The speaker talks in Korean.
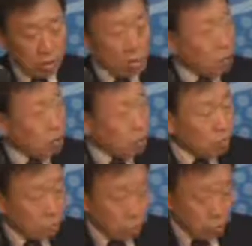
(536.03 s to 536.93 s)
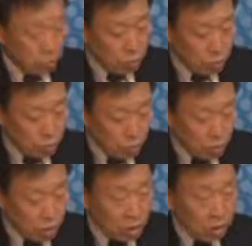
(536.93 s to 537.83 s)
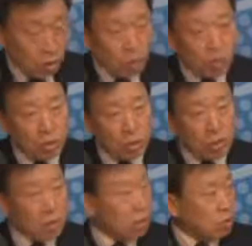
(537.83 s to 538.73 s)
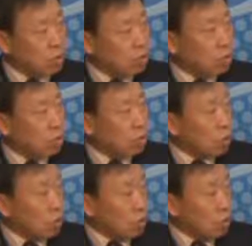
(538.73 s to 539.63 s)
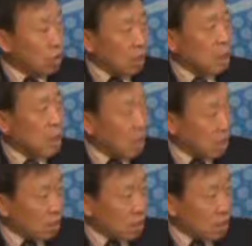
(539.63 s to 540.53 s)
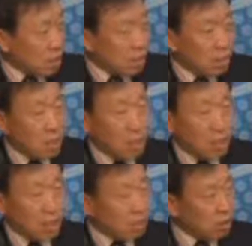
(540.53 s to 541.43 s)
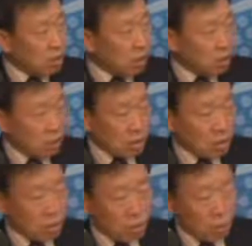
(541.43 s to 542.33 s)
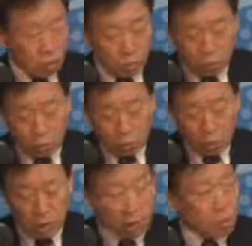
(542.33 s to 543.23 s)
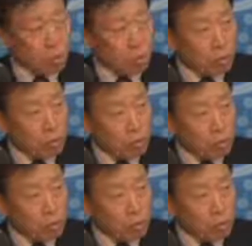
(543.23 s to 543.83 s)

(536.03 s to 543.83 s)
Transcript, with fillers: 기업분들이 오히려 환경을 좀 더 개선해야겠다 하는 이런 이미지를 갖고 또 주민들도